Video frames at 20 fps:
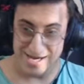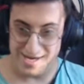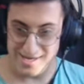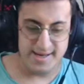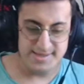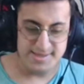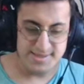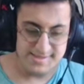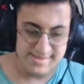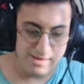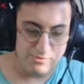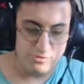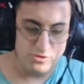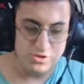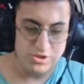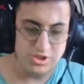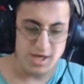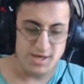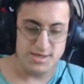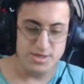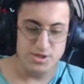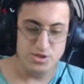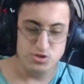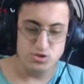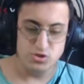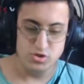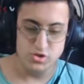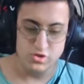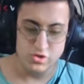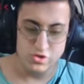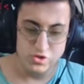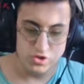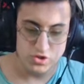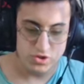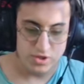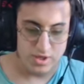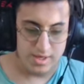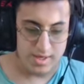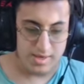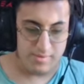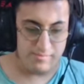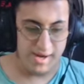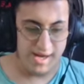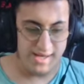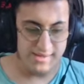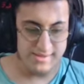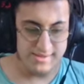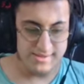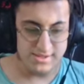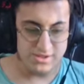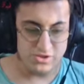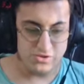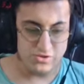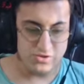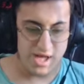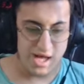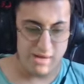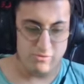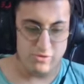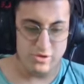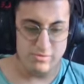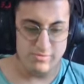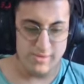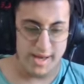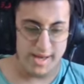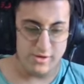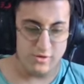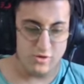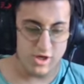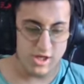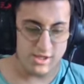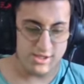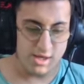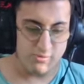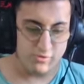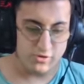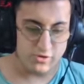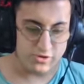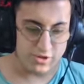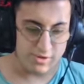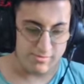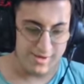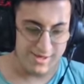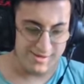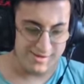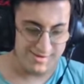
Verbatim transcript: Arkadaşlar siz bu düşak ne düşünüyorsunuz? Ben de sizi güzel buldum yani gol atamıyoruz ama.